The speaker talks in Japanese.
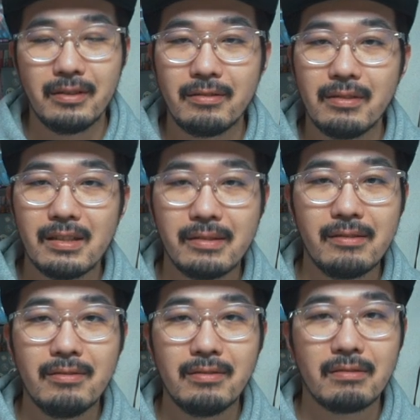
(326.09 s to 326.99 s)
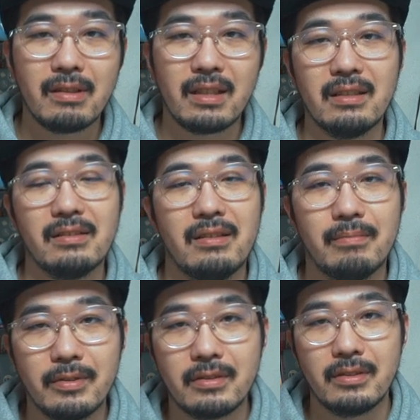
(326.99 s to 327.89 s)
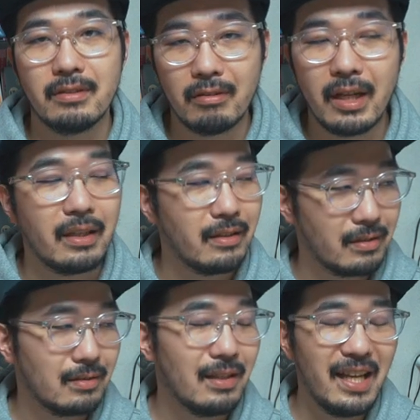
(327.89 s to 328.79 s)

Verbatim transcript: ニコラス・ホルトは完全に僕俺です